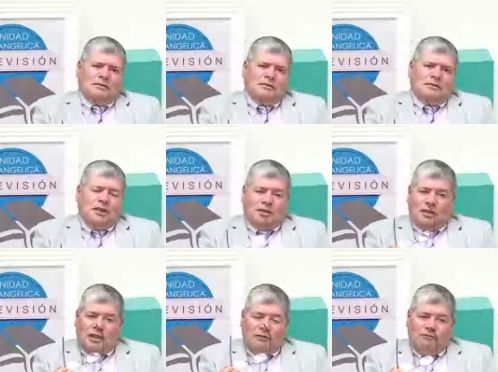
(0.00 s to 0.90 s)
que es en
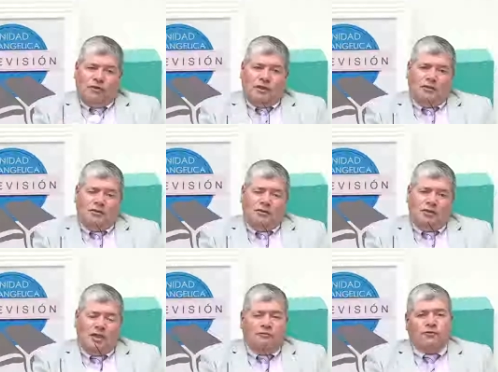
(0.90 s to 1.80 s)
el infierno,
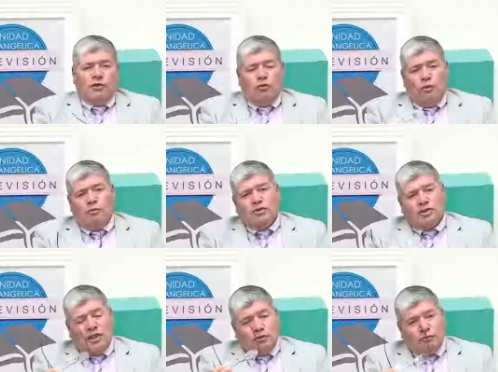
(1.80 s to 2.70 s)
y el infierno mismo
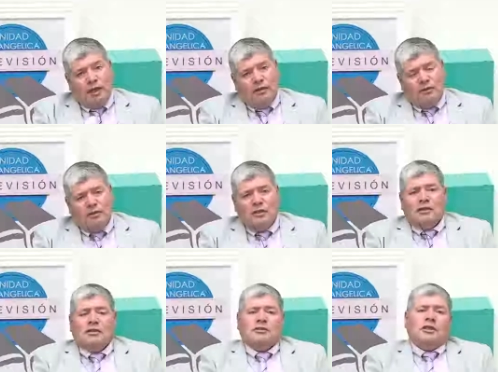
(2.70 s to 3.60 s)
será tomado
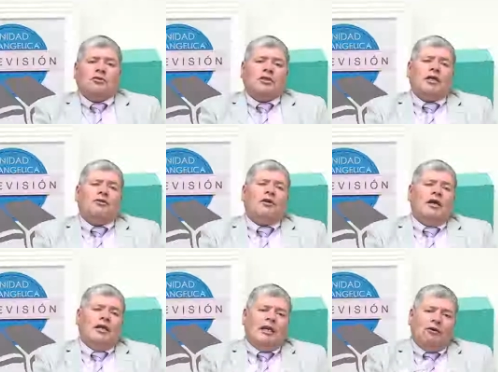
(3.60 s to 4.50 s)
y arrojado
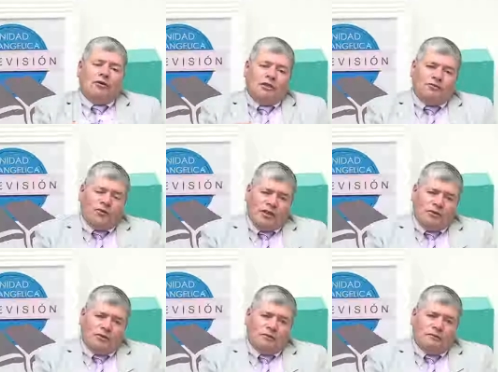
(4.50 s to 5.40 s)
al lago de
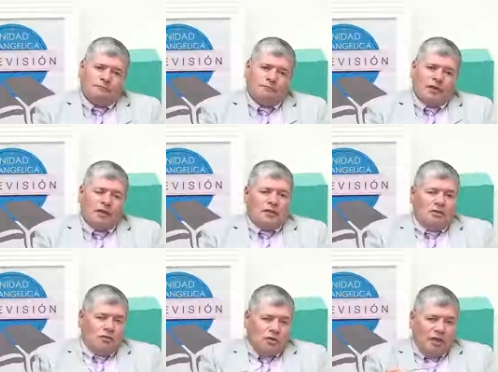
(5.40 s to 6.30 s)
fuego,
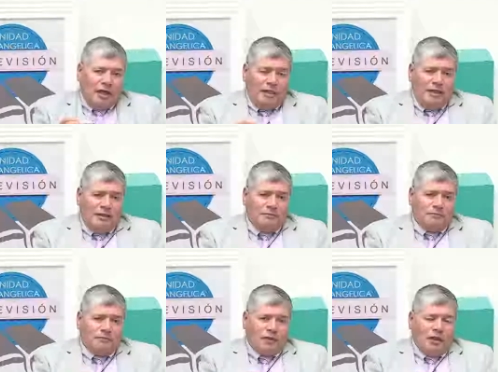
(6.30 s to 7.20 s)
donde ahí
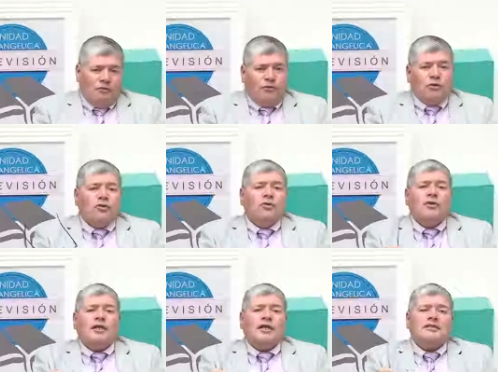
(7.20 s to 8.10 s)
el fuego
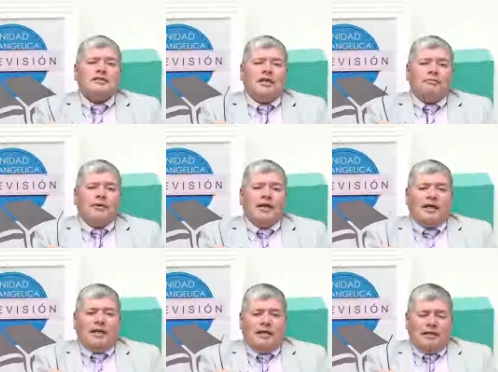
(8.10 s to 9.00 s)
nunca se
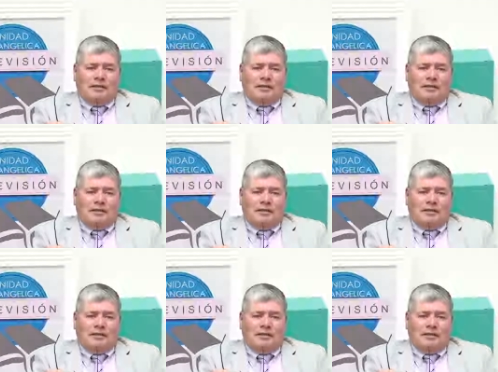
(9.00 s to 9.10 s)
apagará.